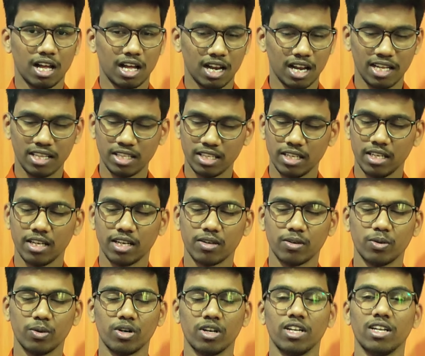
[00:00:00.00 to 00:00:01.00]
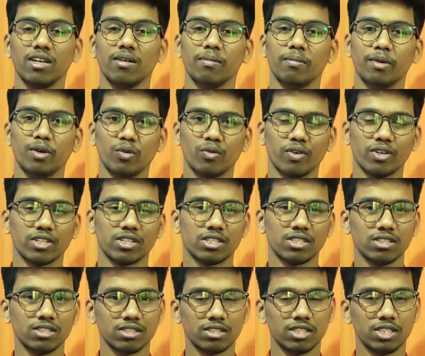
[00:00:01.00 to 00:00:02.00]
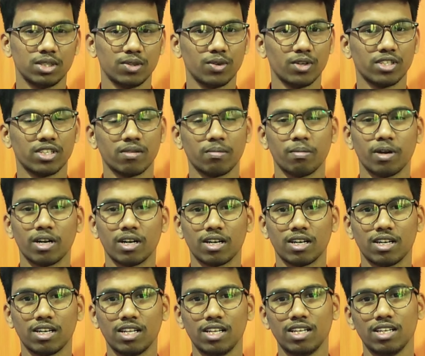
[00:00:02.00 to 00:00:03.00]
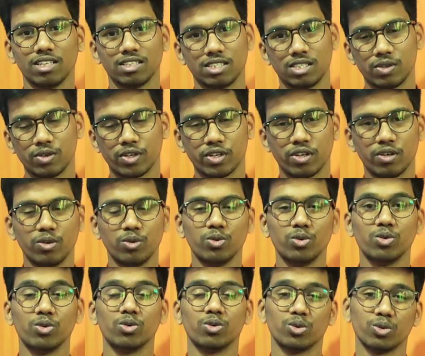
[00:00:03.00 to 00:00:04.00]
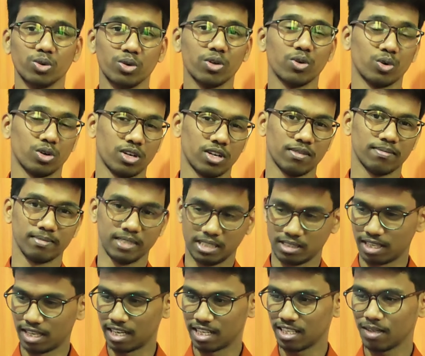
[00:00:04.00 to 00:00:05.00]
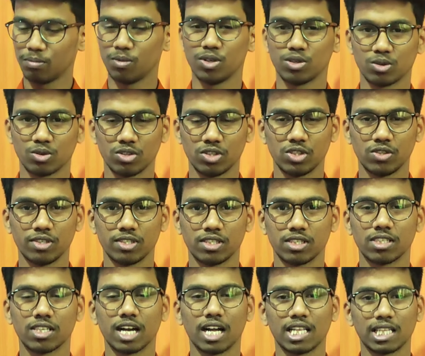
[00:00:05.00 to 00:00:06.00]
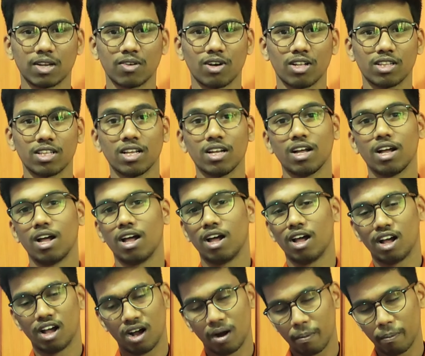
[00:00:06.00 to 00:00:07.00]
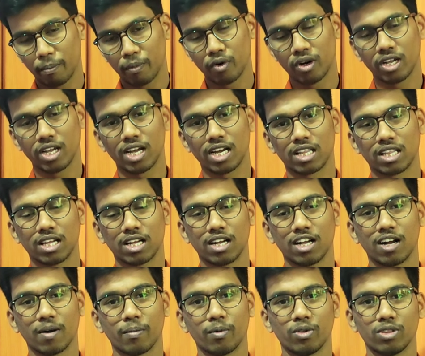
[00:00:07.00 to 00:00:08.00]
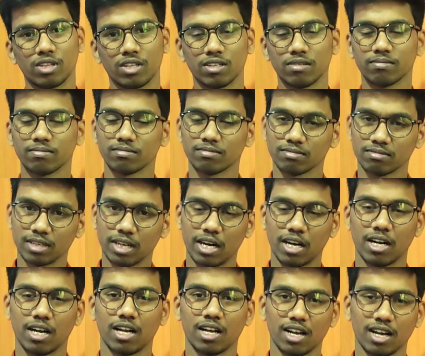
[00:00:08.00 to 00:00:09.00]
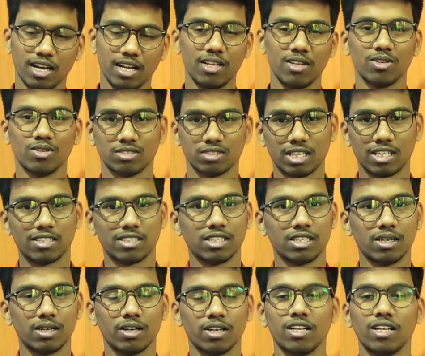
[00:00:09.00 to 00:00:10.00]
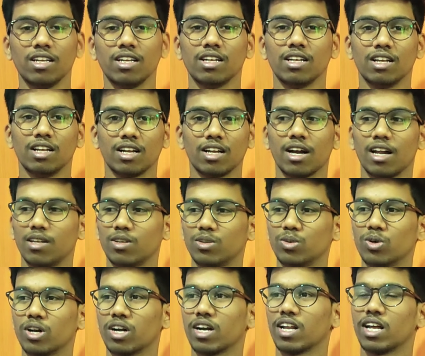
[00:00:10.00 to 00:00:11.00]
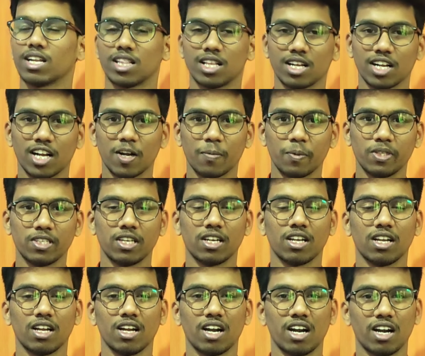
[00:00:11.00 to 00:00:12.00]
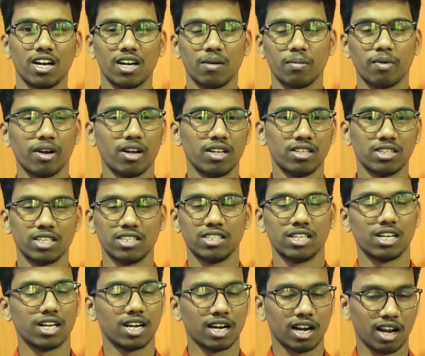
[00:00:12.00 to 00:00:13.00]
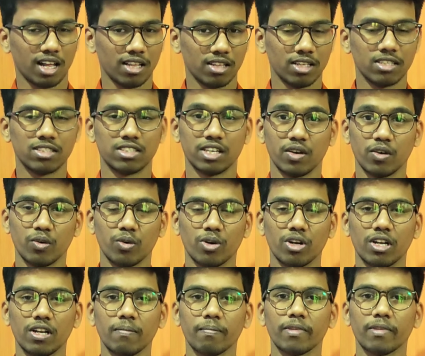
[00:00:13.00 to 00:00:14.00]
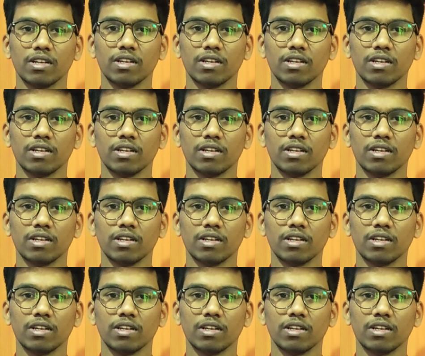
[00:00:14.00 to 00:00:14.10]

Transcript: అలా అయితే ఏ కుర్రి మీరు ఫస్ట్ సిచ్యువేషన్ బట్టి సిచ్యువేషన్ చూ చూడరు ఒక అర్థం చేసుకో సిచ్యువేషన్ దాని తర్వాత అప్పటికే అర్థం కాకపోతే అడగడం కానీ సర్చ్ చేయడరి కానీ చూడంగానే అర్థం కాకపోయేసరికి అడగడం కానీ సర్చ్ చేయడం కానీ అట్లయితే చేయకూర్రి